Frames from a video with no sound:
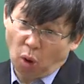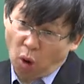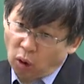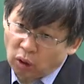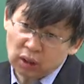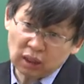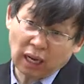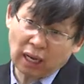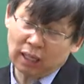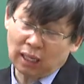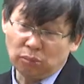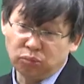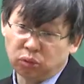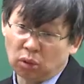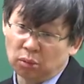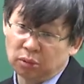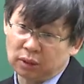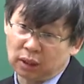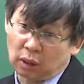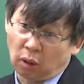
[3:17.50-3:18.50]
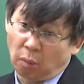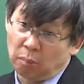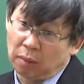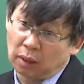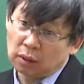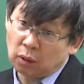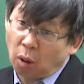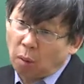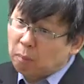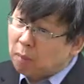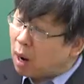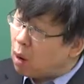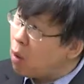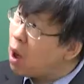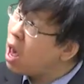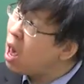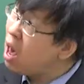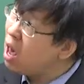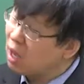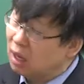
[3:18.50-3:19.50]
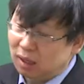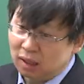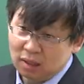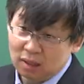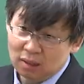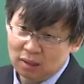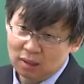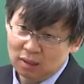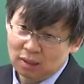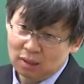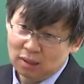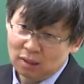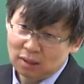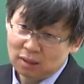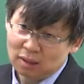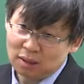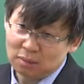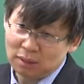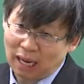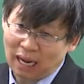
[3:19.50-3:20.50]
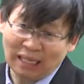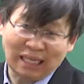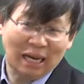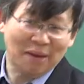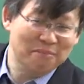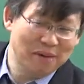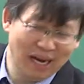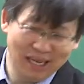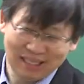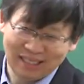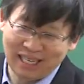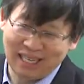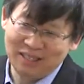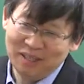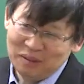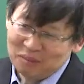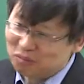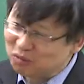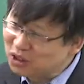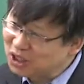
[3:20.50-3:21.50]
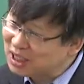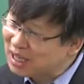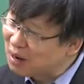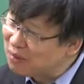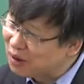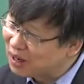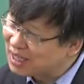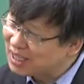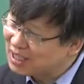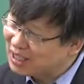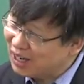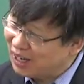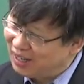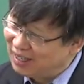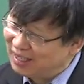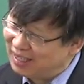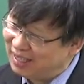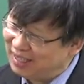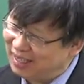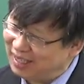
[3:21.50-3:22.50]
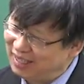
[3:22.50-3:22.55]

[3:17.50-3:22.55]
어린아이가 물어보잖아. 엄마, 이거 엄마 왜? 그러면 아니, 엄마. 무시해버리죠?